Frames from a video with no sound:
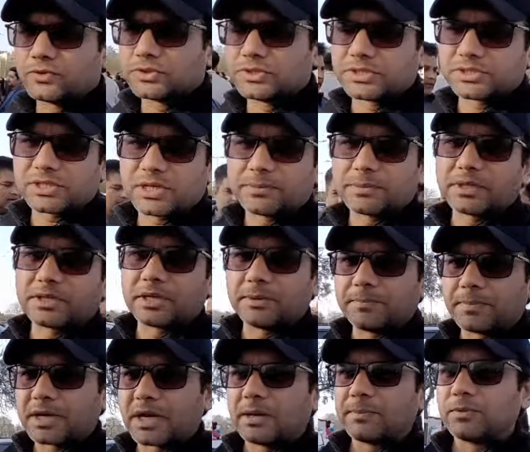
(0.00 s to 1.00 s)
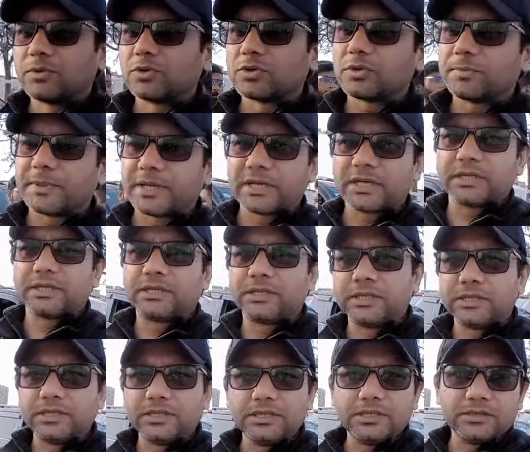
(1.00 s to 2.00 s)
गुजर साहब का नंबर आप लोगों को मैंने
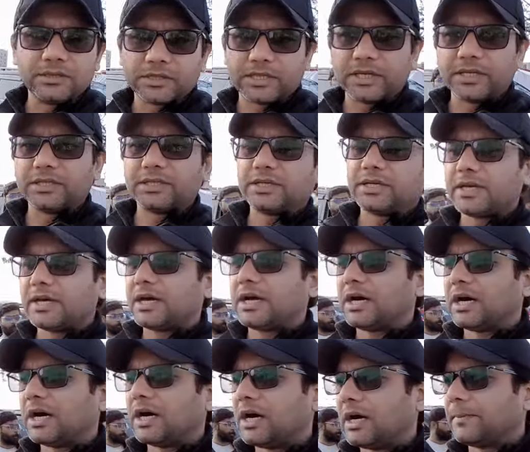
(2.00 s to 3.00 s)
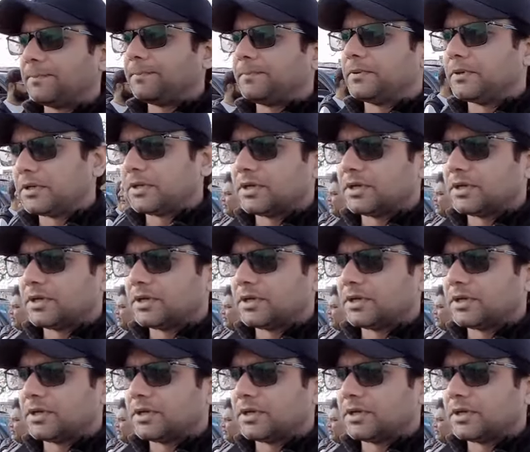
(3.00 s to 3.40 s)
दे दिया है आप